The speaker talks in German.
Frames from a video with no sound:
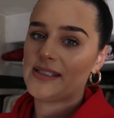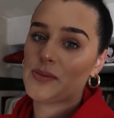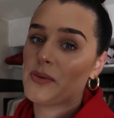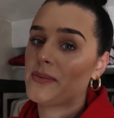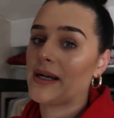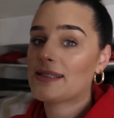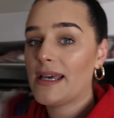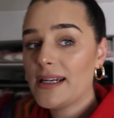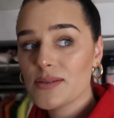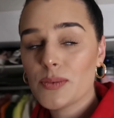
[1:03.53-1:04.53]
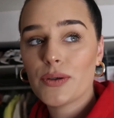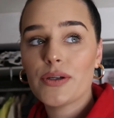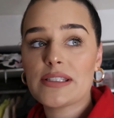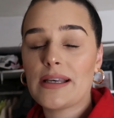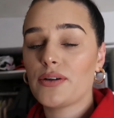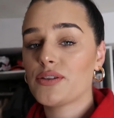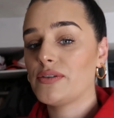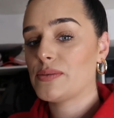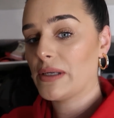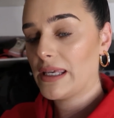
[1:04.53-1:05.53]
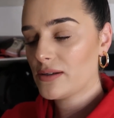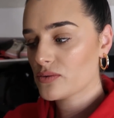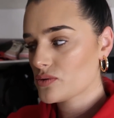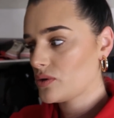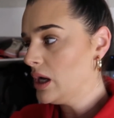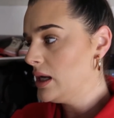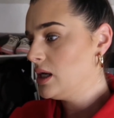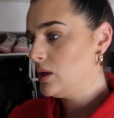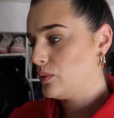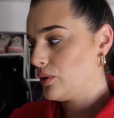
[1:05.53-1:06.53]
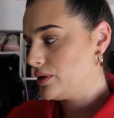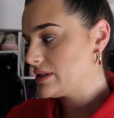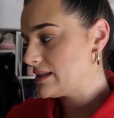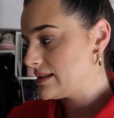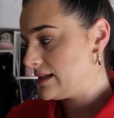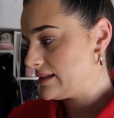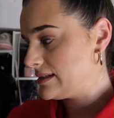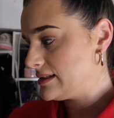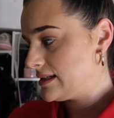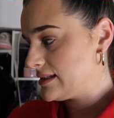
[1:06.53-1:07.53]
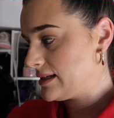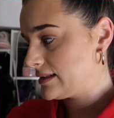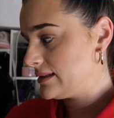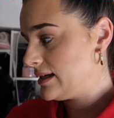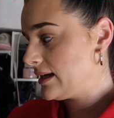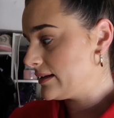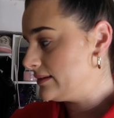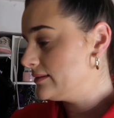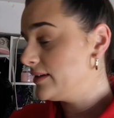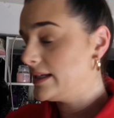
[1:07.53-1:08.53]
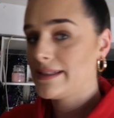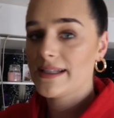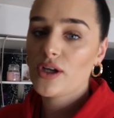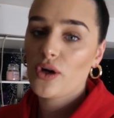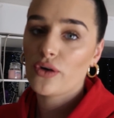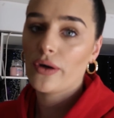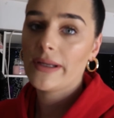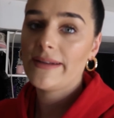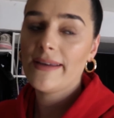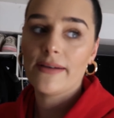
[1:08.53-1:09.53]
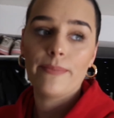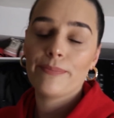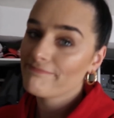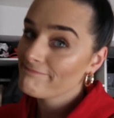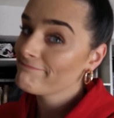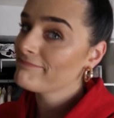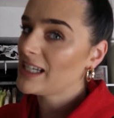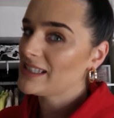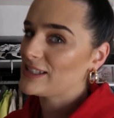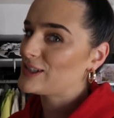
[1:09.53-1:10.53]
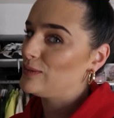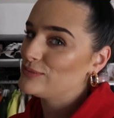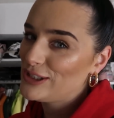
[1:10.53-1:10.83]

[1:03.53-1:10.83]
ihr, ich bin immer ganz ehrlich mit euch, sag euch, wie es mir geht und so. Und heute ist halt nicht der Tag der Tage, ne? Weil ich hasse auch neue Dinge. Das kommt